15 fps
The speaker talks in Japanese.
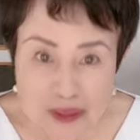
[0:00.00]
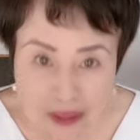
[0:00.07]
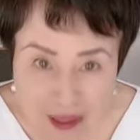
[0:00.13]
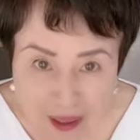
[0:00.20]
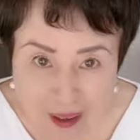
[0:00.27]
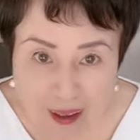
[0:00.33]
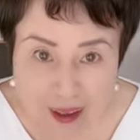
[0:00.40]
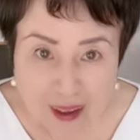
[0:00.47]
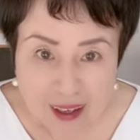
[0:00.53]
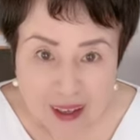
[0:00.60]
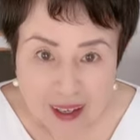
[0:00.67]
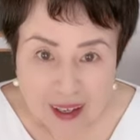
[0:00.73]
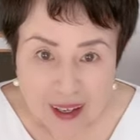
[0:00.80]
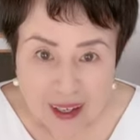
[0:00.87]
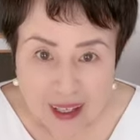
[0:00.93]
そした
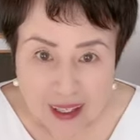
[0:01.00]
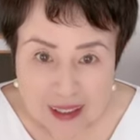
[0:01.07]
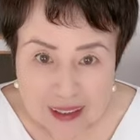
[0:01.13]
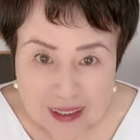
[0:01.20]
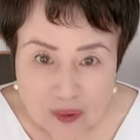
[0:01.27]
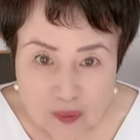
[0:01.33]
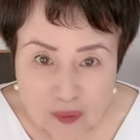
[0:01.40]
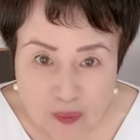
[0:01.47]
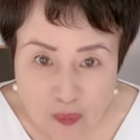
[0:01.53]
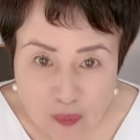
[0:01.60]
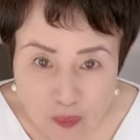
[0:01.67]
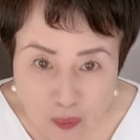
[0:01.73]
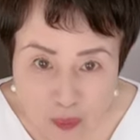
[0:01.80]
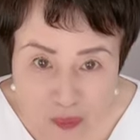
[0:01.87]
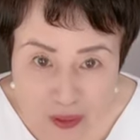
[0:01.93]
ら
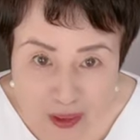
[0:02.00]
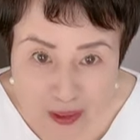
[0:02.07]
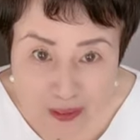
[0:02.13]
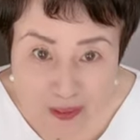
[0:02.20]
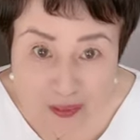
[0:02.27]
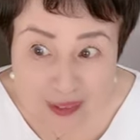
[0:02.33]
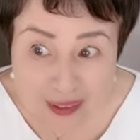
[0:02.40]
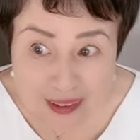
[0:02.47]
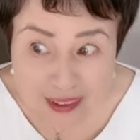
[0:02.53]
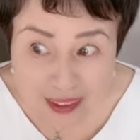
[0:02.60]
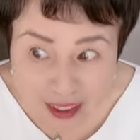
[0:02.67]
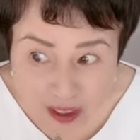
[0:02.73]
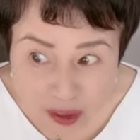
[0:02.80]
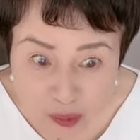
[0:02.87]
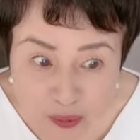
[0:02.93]
大手
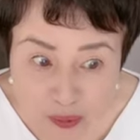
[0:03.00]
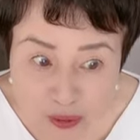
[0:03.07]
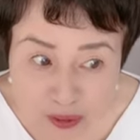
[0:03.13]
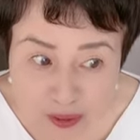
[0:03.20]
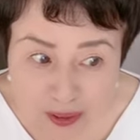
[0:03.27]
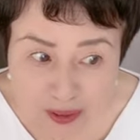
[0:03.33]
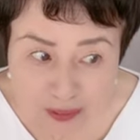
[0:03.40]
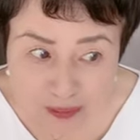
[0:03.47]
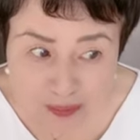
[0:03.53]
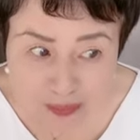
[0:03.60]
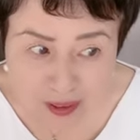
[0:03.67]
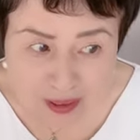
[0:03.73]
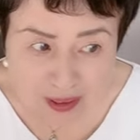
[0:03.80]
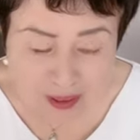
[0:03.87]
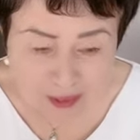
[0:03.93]
の飲食あ
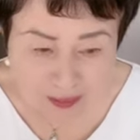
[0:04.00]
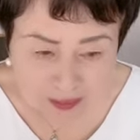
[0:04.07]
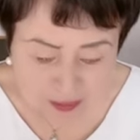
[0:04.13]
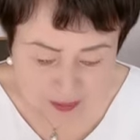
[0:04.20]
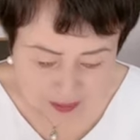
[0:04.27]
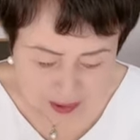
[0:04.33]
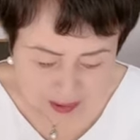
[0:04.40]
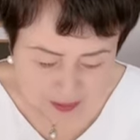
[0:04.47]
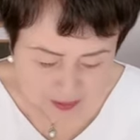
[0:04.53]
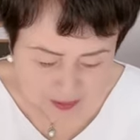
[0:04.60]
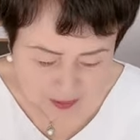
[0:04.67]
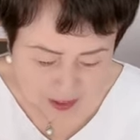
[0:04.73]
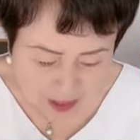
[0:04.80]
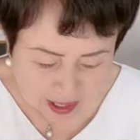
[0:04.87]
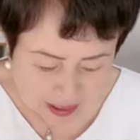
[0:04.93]
の
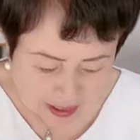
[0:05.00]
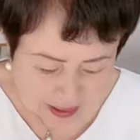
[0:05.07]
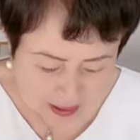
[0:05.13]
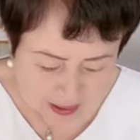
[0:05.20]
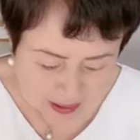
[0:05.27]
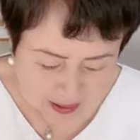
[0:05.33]
なんていうの